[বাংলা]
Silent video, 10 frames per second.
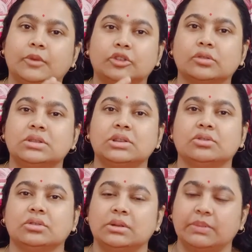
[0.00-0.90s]
অস্বস্তি
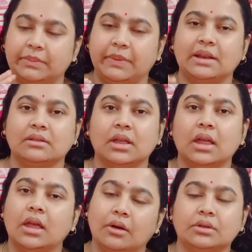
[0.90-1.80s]
অস্বস্তি মানে পেন
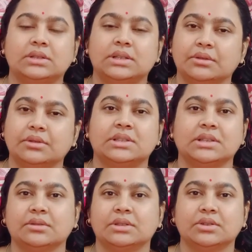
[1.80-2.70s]
হচ্ছে হচ্ছে
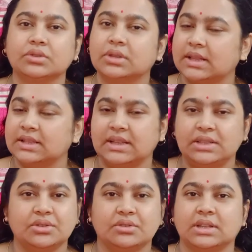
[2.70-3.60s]
হচ্ছে ওষুধ খাচ্ছি
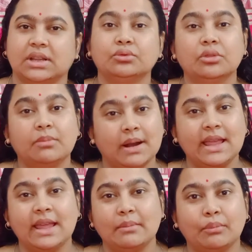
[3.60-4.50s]
কিচ্ছু হচ্ছে না দুটো মারি
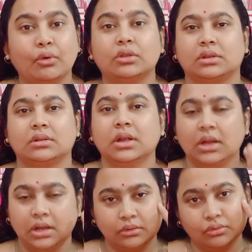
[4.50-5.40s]
বোধ
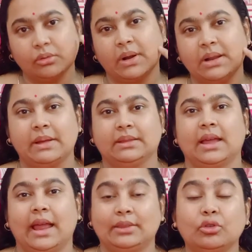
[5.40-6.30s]
দুটো মারি
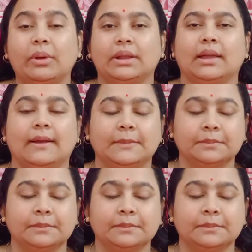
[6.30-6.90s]
ব্যথা এত ব্যথা